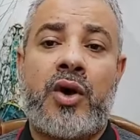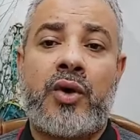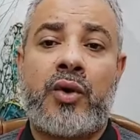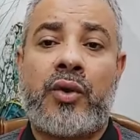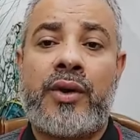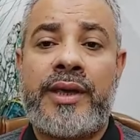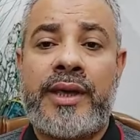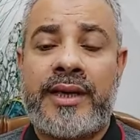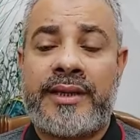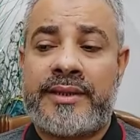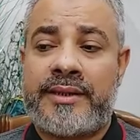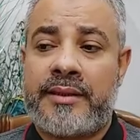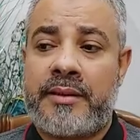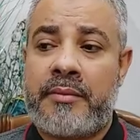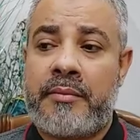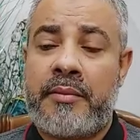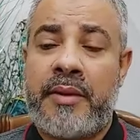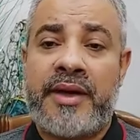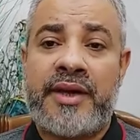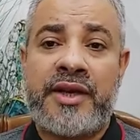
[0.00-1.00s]
رؤية
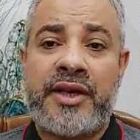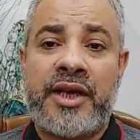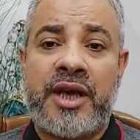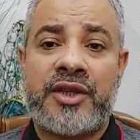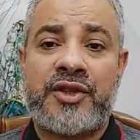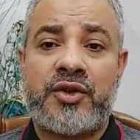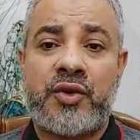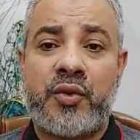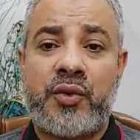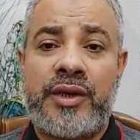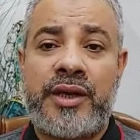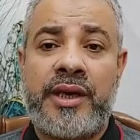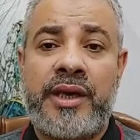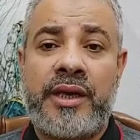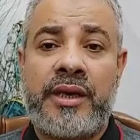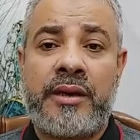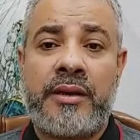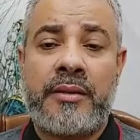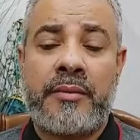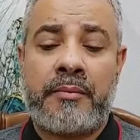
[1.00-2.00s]
من
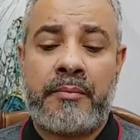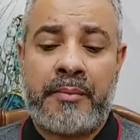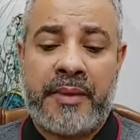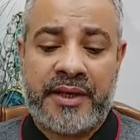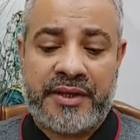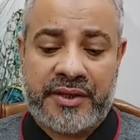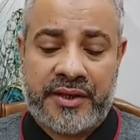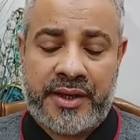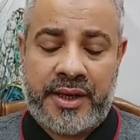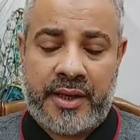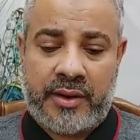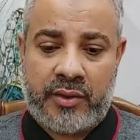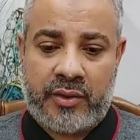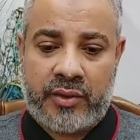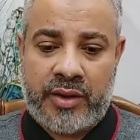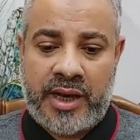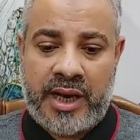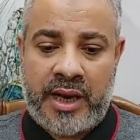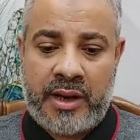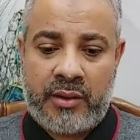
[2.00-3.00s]
يطوي
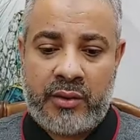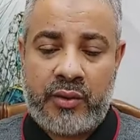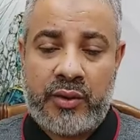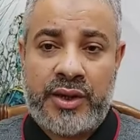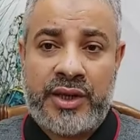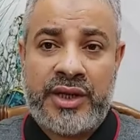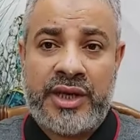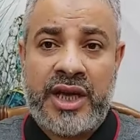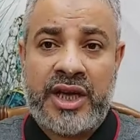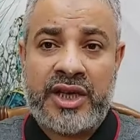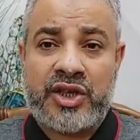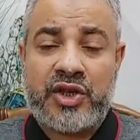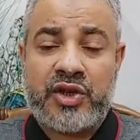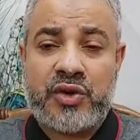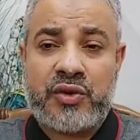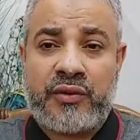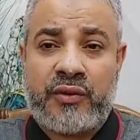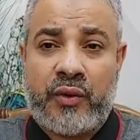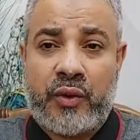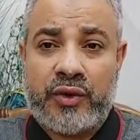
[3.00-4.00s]
بطنه او
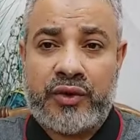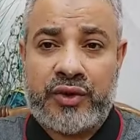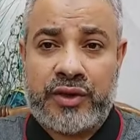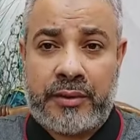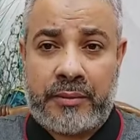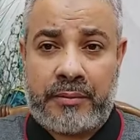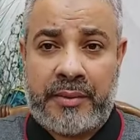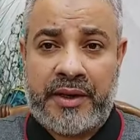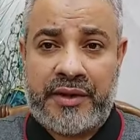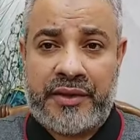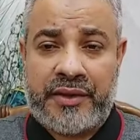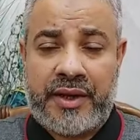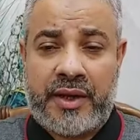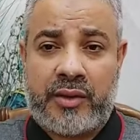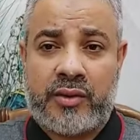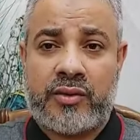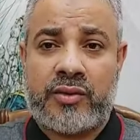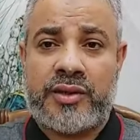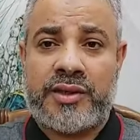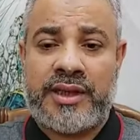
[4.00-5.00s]
يشفط
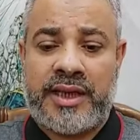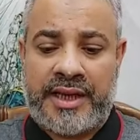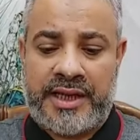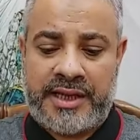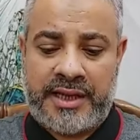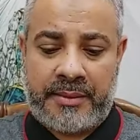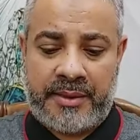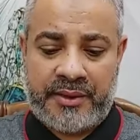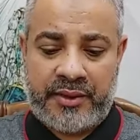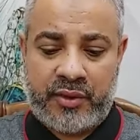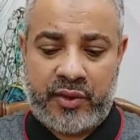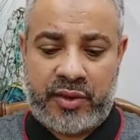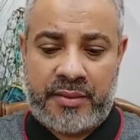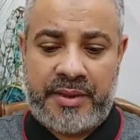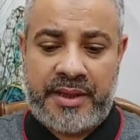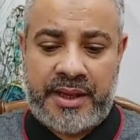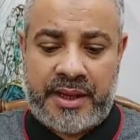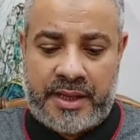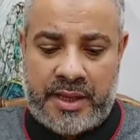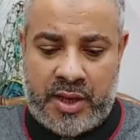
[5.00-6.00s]
بطنه يعني هي بطنه
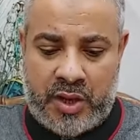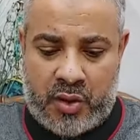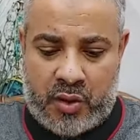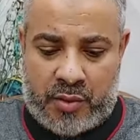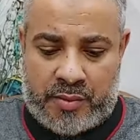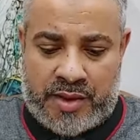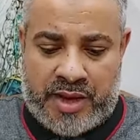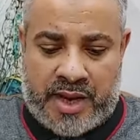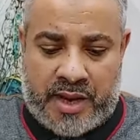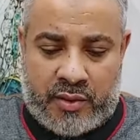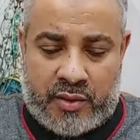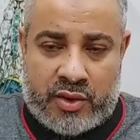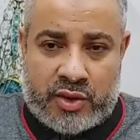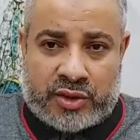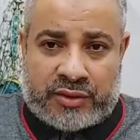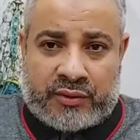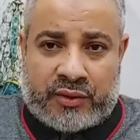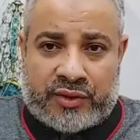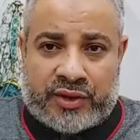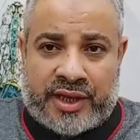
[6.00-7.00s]
كبيره وبيحاول
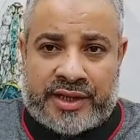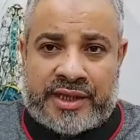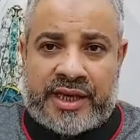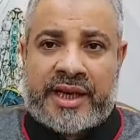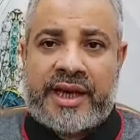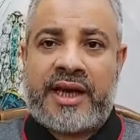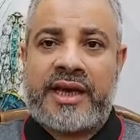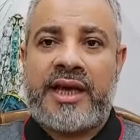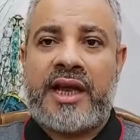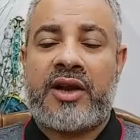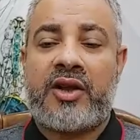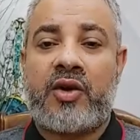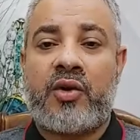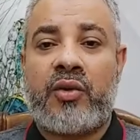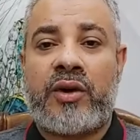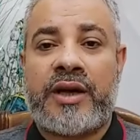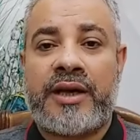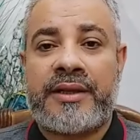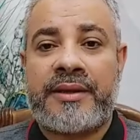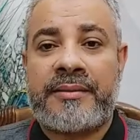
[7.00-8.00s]
يشفطها يدخلها
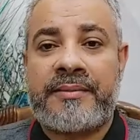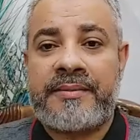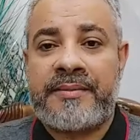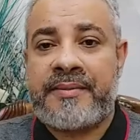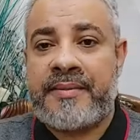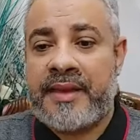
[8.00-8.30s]
لجوه كده